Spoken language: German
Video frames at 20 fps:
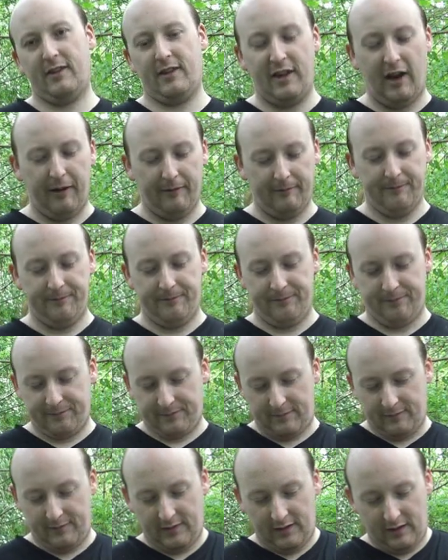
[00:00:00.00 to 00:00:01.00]
Da.
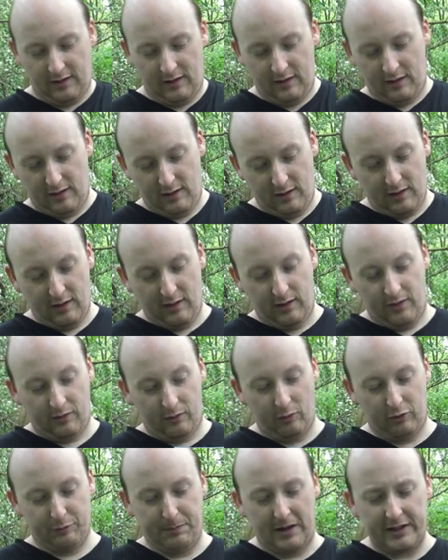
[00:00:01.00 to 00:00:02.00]

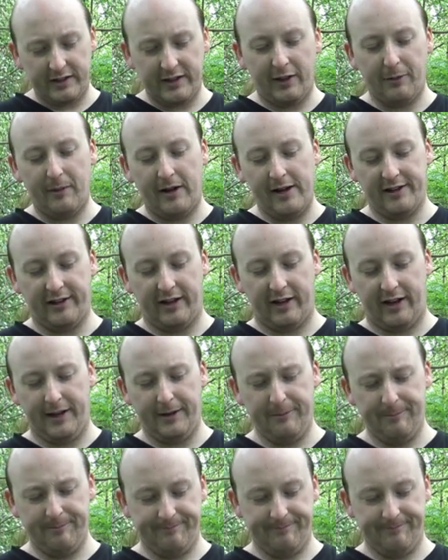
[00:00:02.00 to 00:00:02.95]
So, ich packe jetzt mal alle da rein